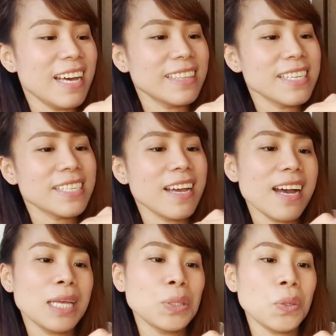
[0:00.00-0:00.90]
dati siyang
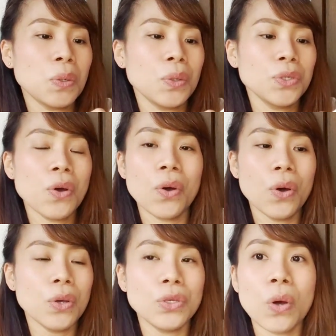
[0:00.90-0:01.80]
ano, yung,
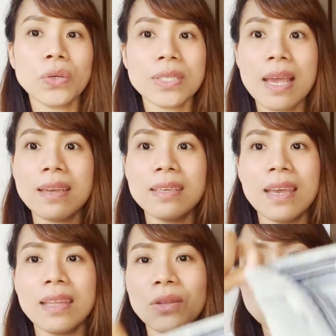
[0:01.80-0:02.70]
yung seng
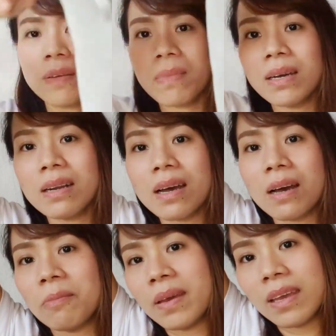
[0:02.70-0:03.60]
yen. O, diba?
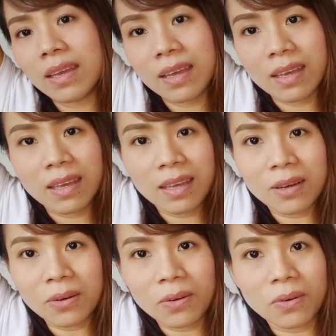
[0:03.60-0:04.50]
Grabe.
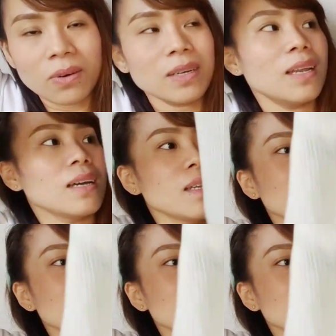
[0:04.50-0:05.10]
O, ang laki